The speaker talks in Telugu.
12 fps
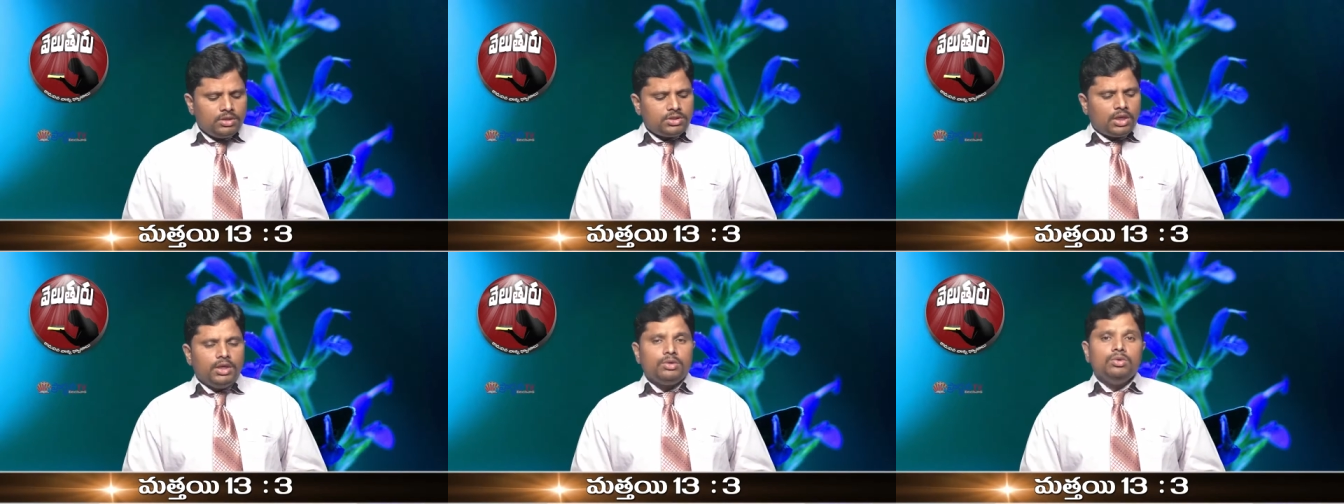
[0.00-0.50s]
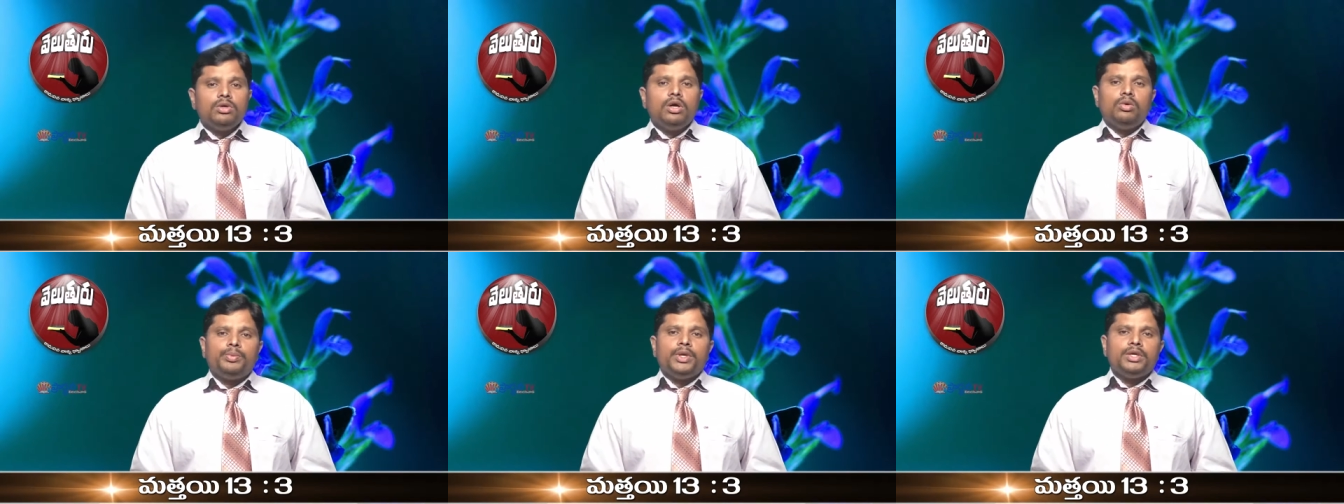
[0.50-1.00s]
చాలా ఎక్కువగా
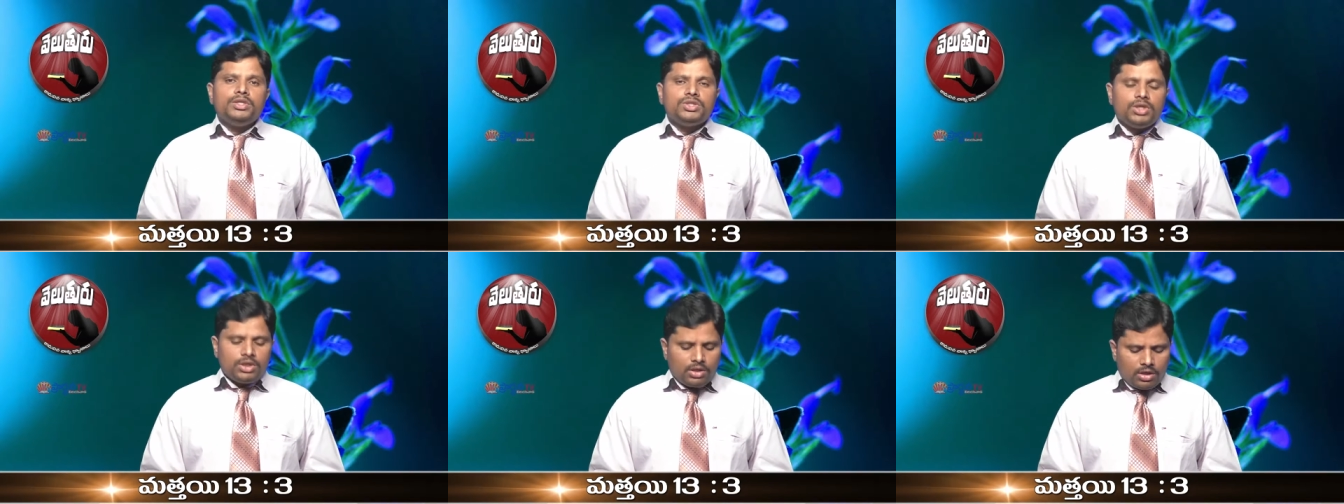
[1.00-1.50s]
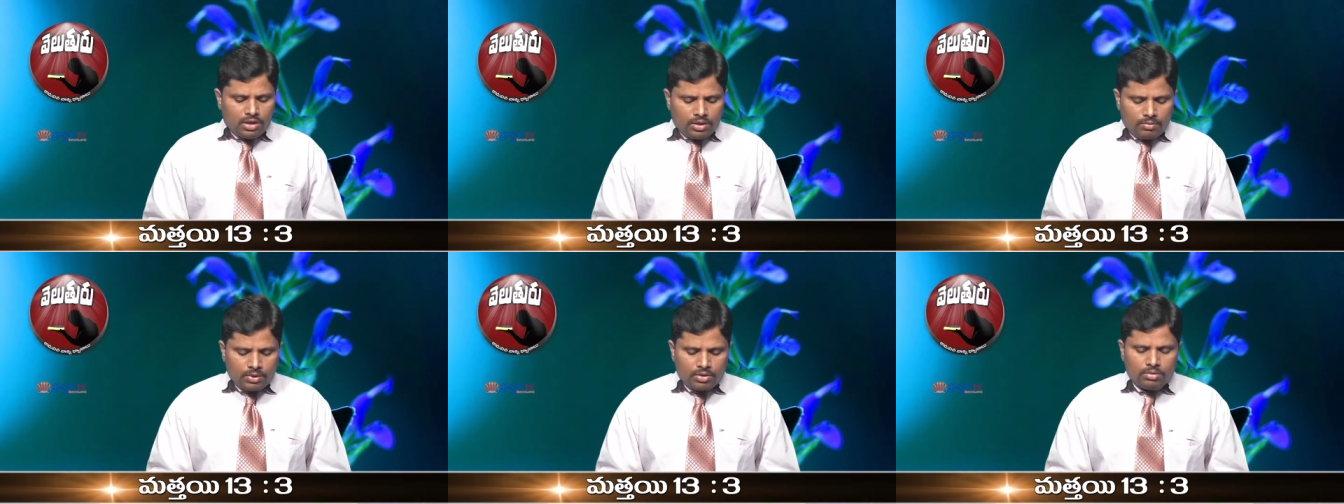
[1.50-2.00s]
ఉపయోగించినట్టుగా
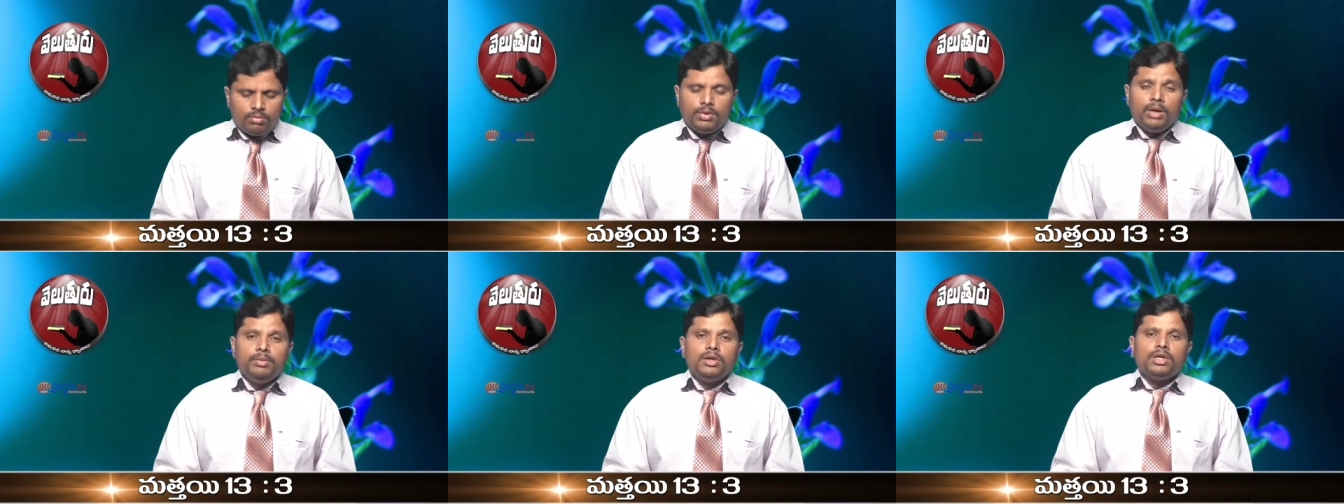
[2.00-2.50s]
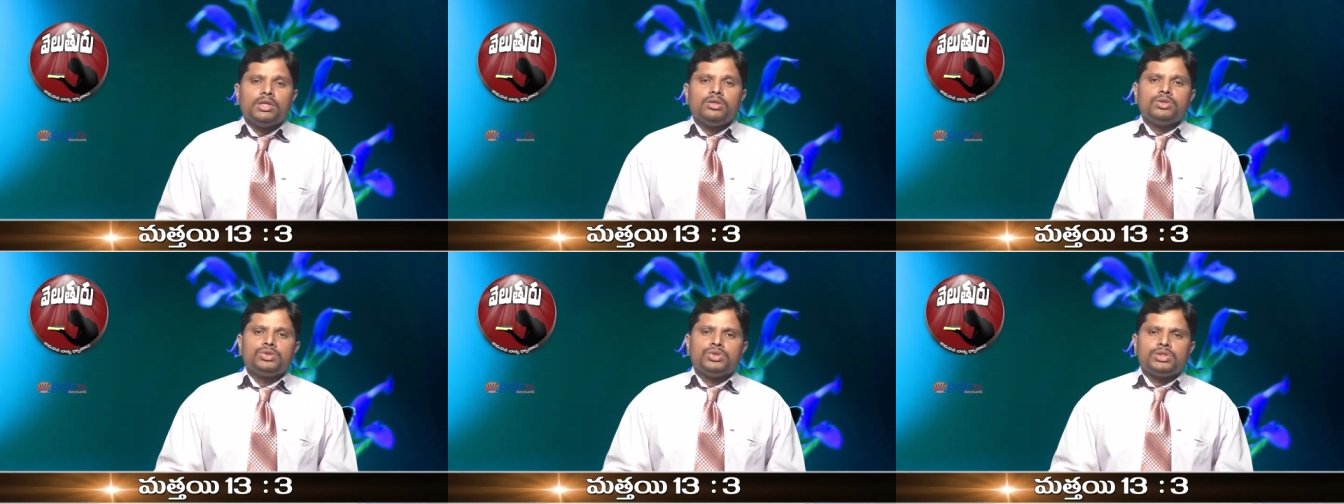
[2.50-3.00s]
మనం బైబిల్
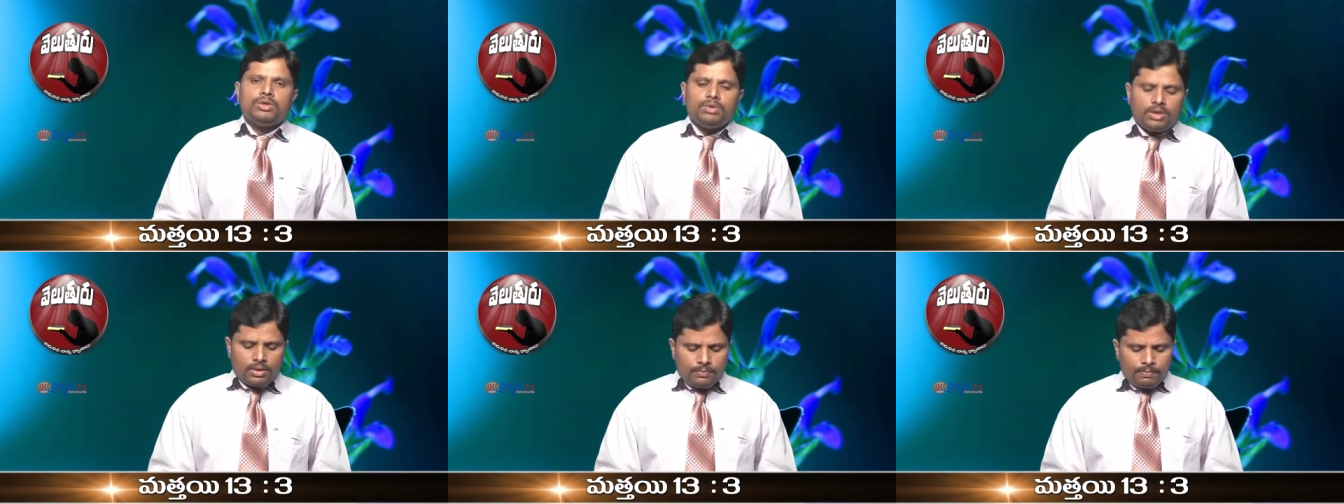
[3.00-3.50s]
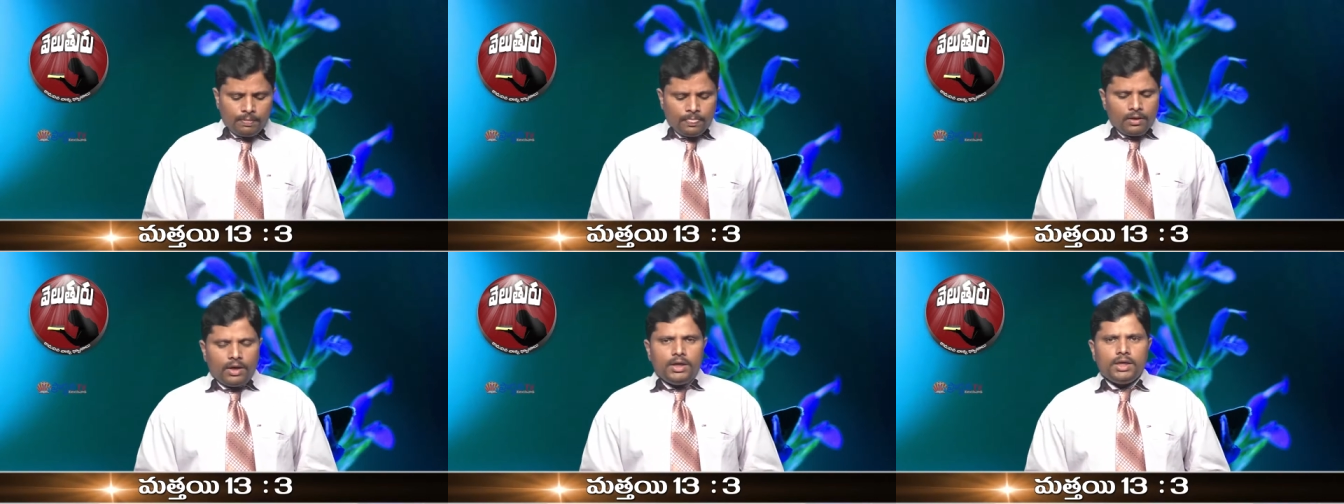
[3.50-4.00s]
గ్రంథంలో చూస్తూ ఉంటాం
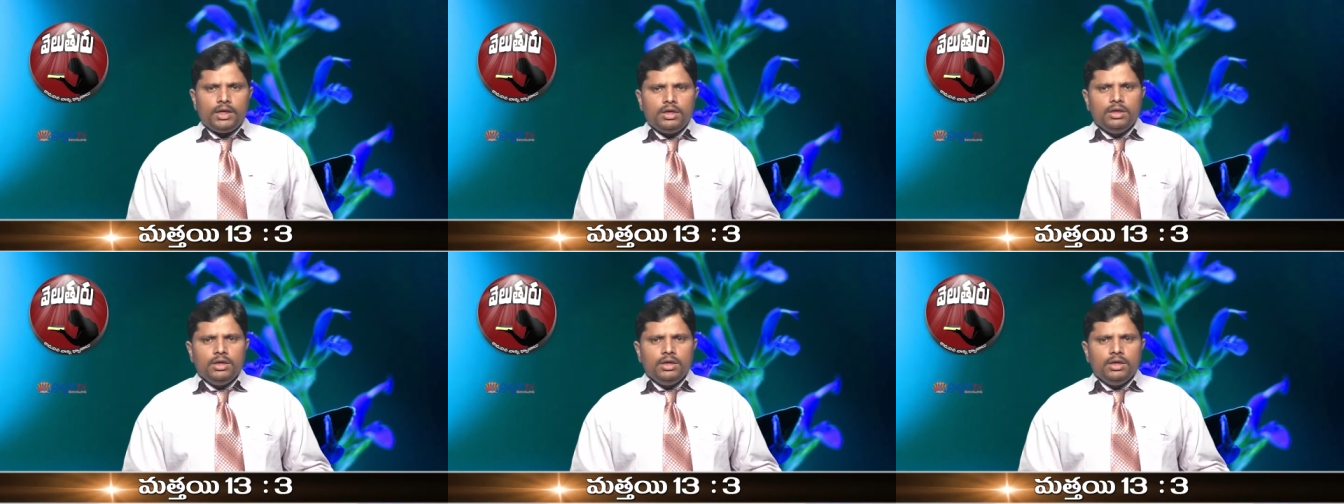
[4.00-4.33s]
అంటే